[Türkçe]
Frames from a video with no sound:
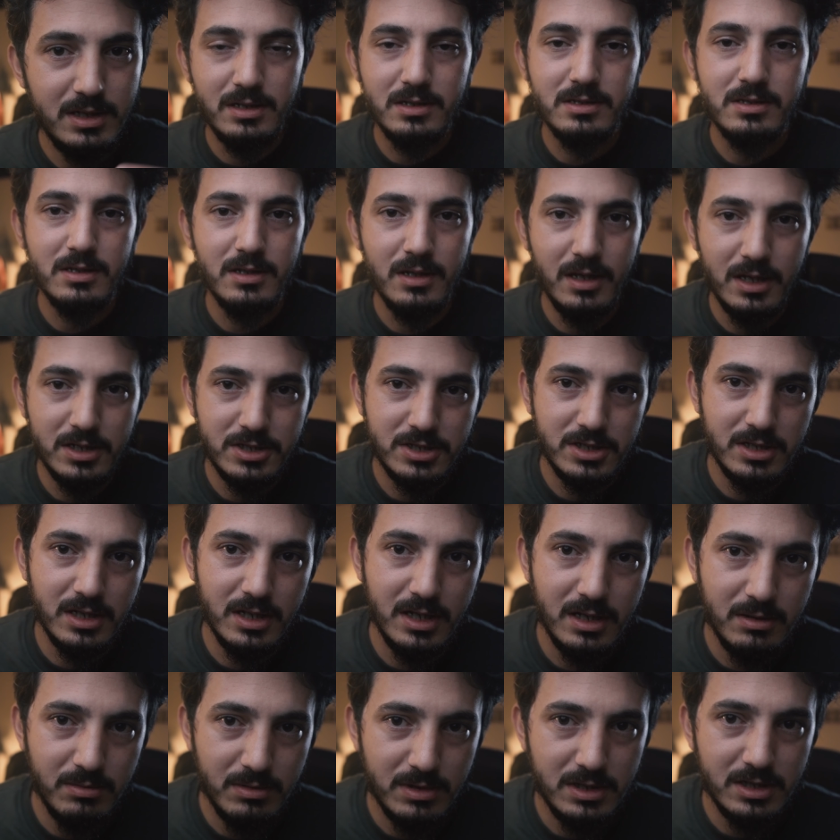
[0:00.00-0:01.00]
nasıl
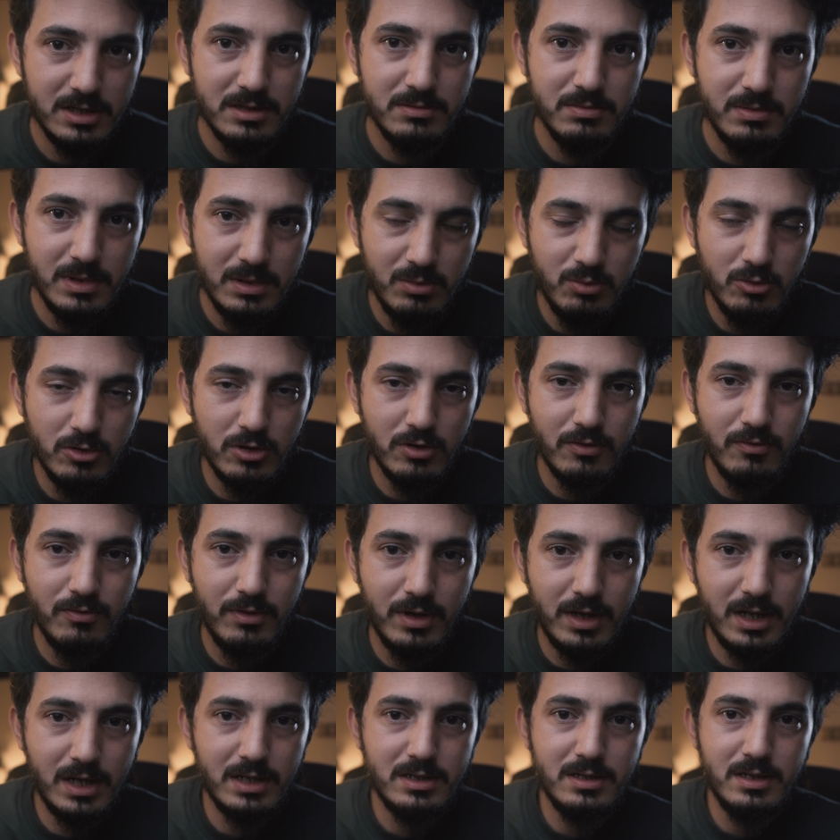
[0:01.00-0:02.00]
aşılayabiliriz bilmiyorum
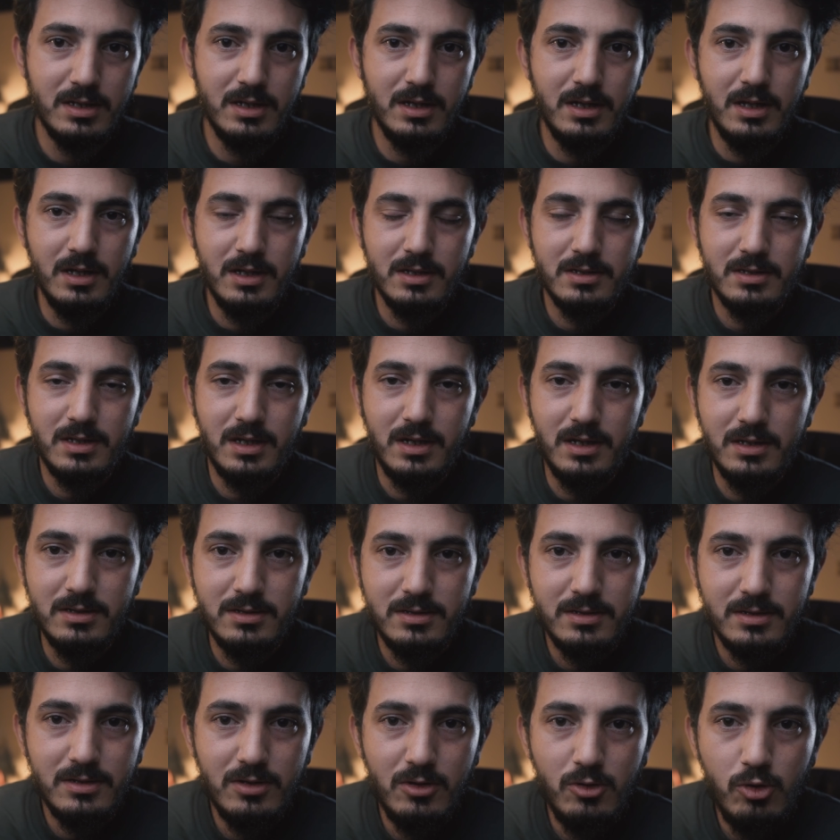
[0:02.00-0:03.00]
fakat
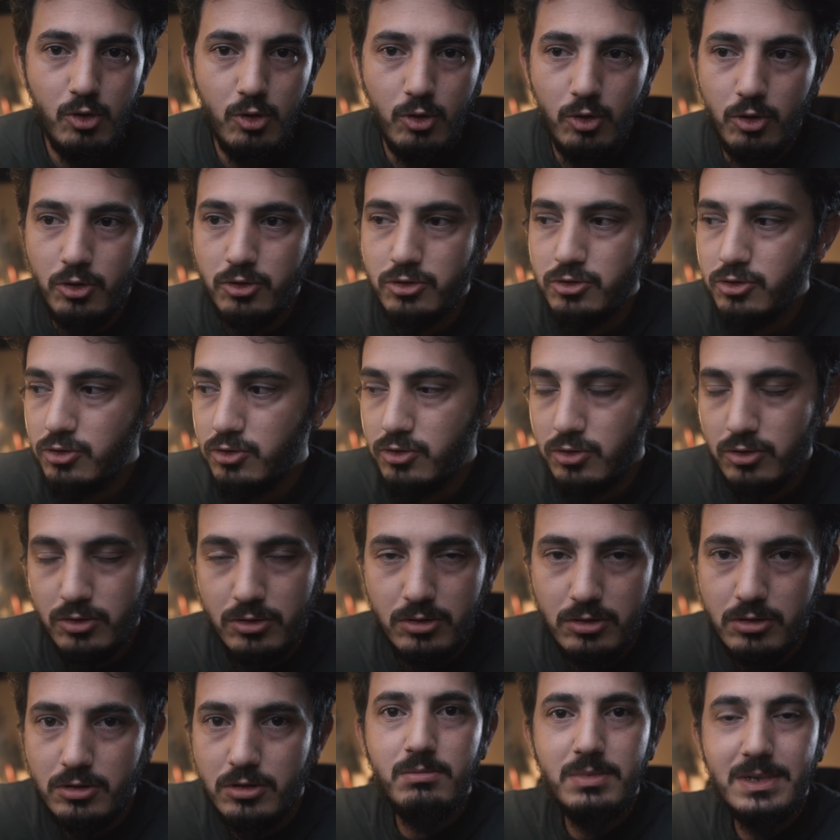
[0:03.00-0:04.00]
sanatın özütü
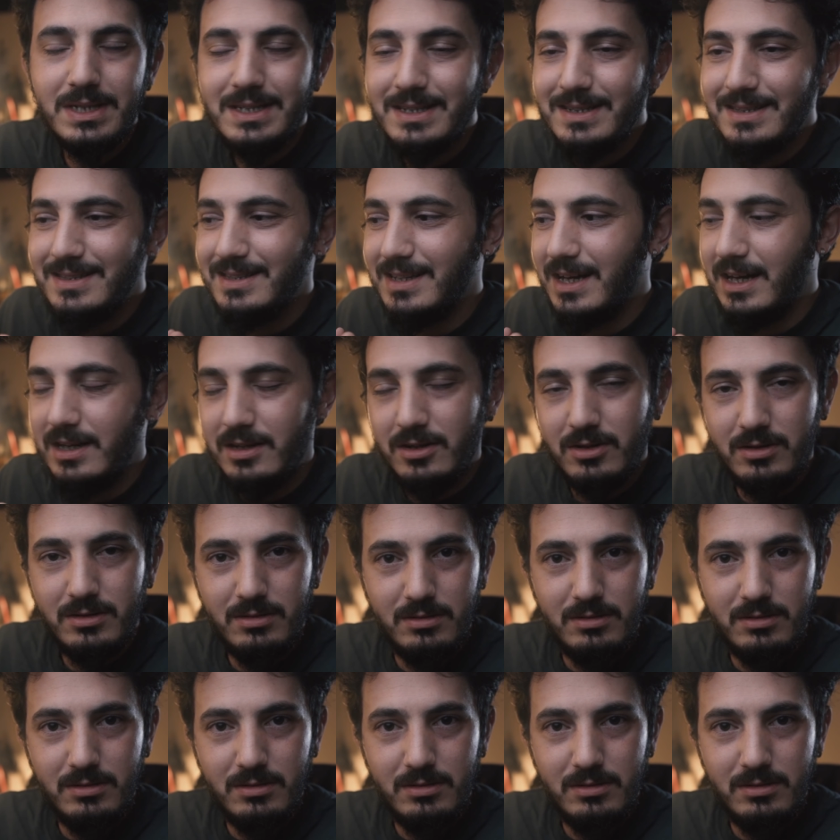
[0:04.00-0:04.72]
birinden